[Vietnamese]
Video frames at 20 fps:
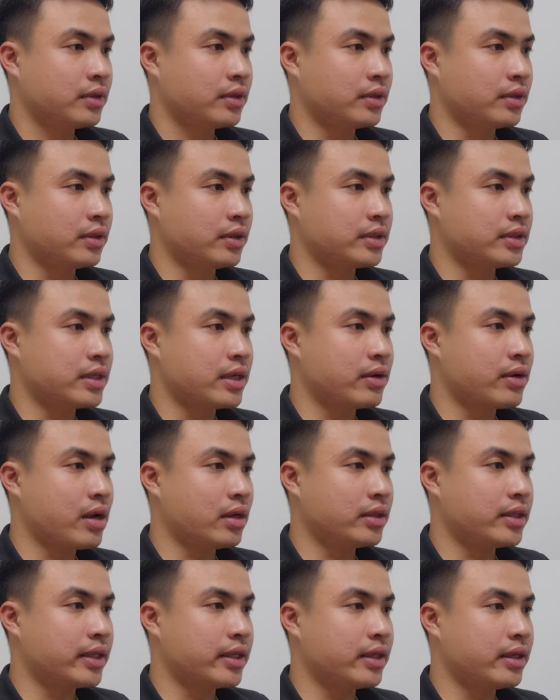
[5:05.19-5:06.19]
rồi sau
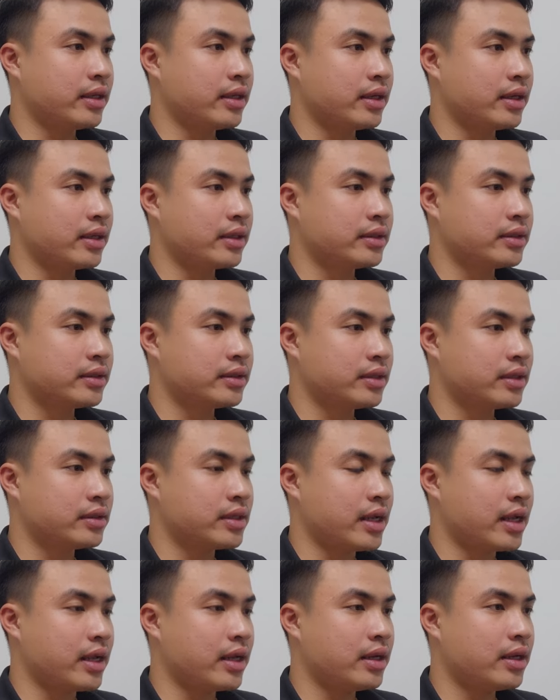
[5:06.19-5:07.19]
đó thì nó
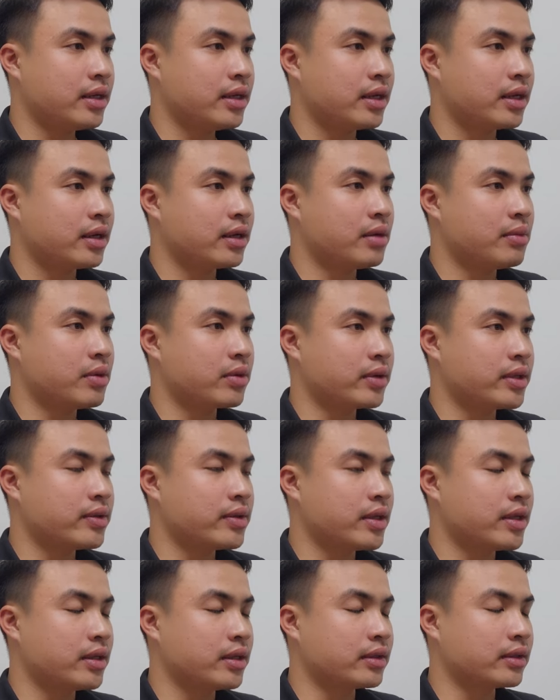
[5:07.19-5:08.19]
sẽ có một cái giao
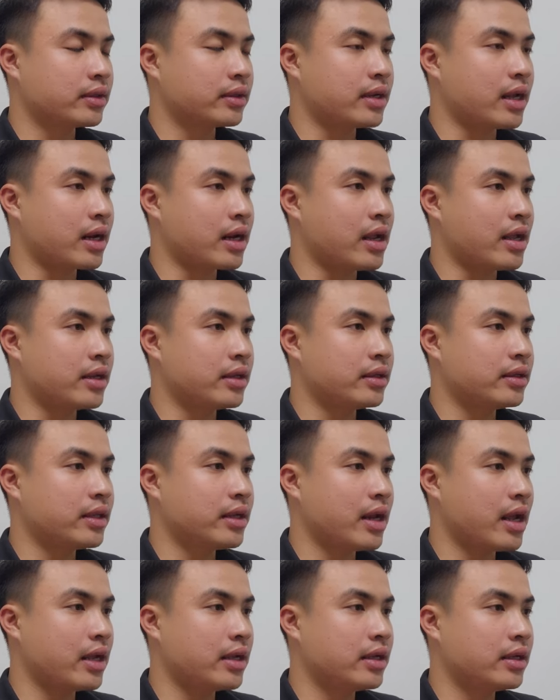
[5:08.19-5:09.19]
diện đặc lệnh như
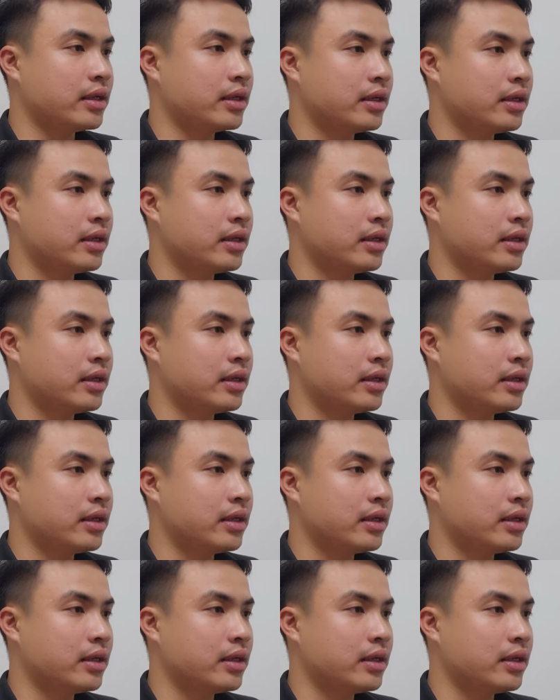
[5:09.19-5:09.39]
thế này